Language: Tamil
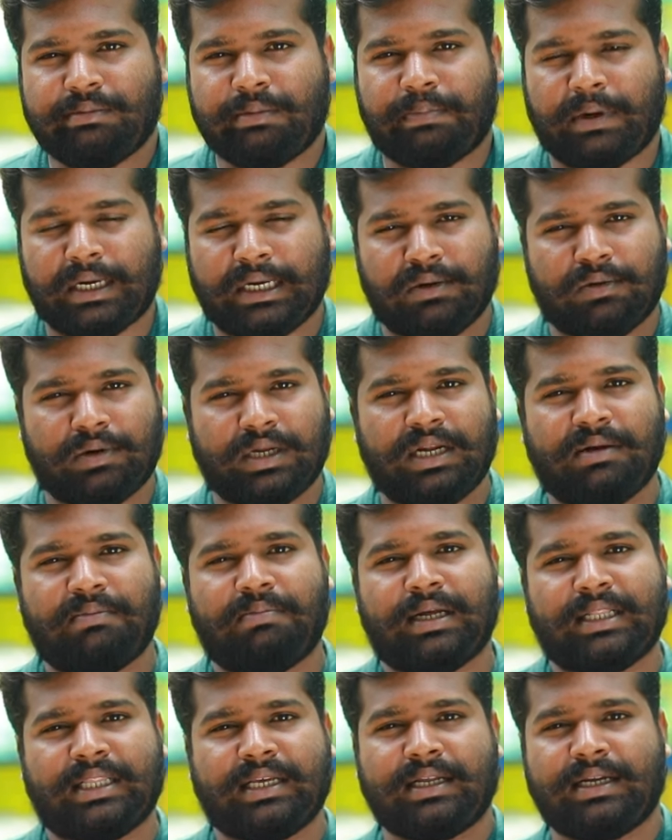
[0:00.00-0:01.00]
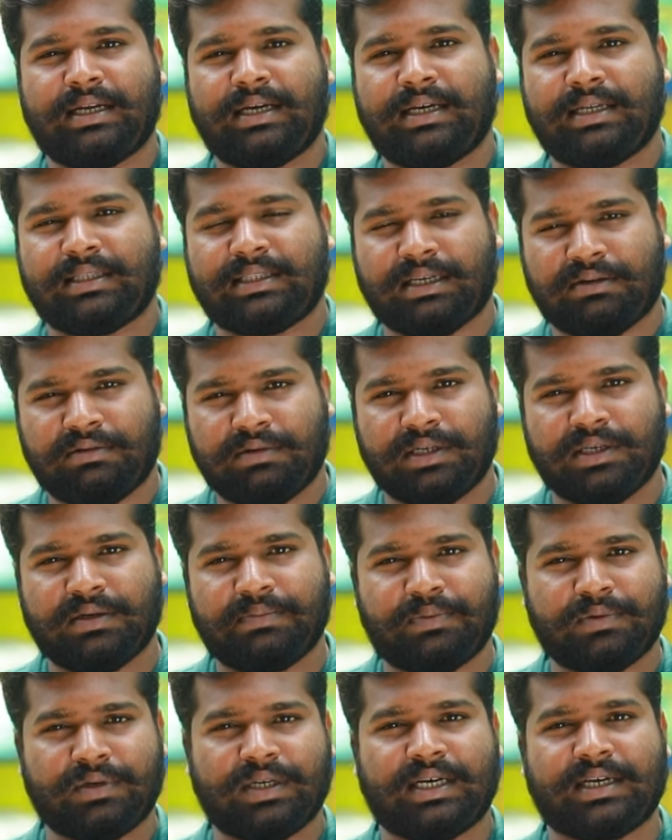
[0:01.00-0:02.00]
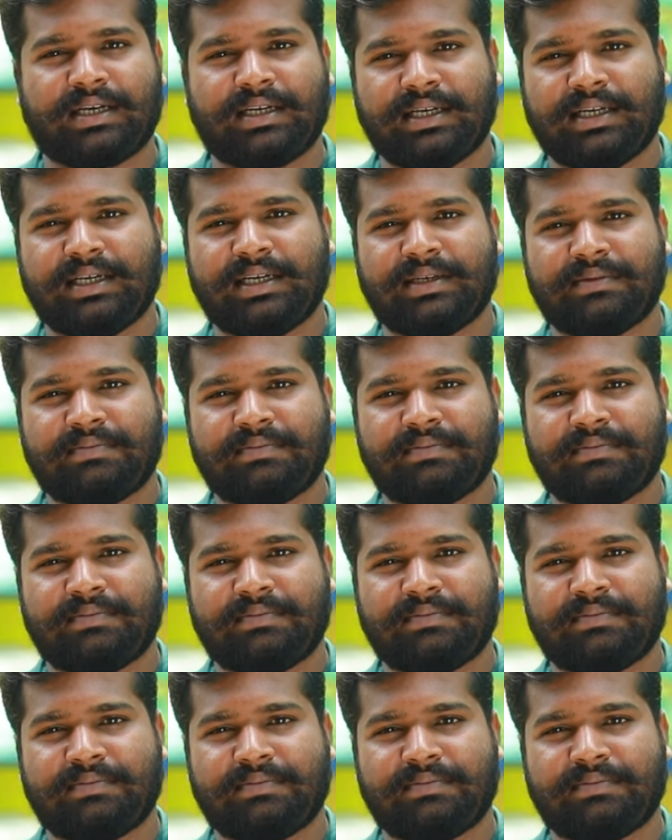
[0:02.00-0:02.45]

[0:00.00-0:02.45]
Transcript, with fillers: இப்போ பண்ணக்குட்டியில் பார்த்தீங்கன்னா தவிடு புண்ணாக்கு